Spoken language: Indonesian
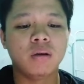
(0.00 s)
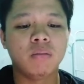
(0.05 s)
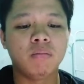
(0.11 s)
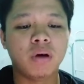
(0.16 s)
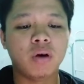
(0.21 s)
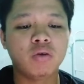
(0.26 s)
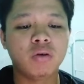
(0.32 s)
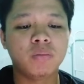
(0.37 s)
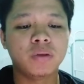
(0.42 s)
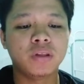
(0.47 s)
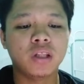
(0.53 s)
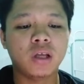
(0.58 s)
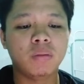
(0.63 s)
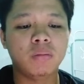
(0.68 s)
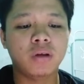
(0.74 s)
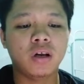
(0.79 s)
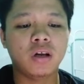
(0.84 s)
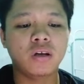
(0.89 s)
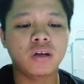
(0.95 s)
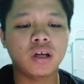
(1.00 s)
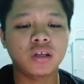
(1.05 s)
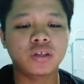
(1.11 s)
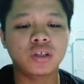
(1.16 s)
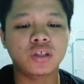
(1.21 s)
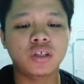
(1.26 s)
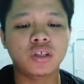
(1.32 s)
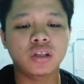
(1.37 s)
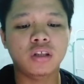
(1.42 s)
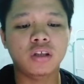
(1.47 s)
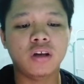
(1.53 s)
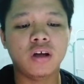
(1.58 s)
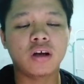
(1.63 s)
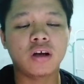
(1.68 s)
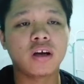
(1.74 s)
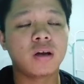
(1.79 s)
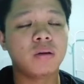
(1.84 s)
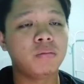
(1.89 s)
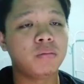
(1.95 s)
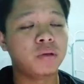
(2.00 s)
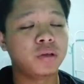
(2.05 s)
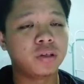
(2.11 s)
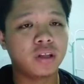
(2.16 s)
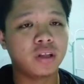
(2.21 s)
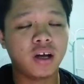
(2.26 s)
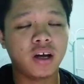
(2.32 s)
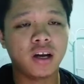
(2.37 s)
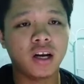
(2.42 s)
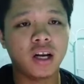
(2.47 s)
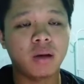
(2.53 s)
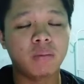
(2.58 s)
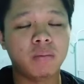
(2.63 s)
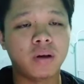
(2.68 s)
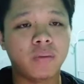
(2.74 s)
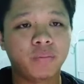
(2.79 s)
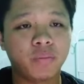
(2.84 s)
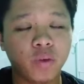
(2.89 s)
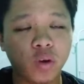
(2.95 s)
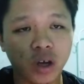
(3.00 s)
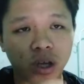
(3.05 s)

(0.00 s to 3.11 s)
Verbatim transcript: bahwa pentadbiran Haji tidak akan bertahan lama.